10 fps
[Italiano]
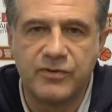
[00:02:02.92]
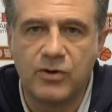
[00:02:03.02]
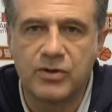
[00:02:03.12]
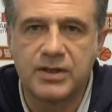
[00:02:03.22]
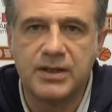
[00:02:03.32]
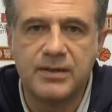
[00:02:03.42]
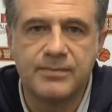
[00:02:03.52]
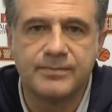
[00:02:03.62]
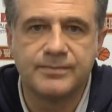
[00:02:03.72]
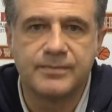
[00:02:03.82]

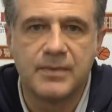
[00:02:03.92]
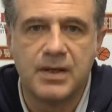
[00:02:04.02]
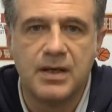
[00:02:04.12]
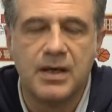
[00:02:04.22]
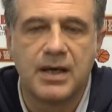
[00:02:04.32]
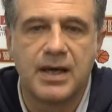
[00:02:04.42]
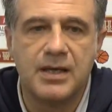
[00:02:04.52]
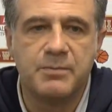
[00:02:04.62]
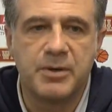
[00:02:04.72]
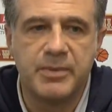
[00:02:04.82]
forti che
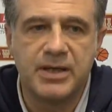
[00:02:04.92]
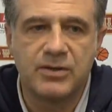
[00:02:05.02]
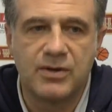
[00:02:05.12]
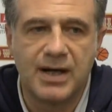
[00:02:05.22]
gli permettono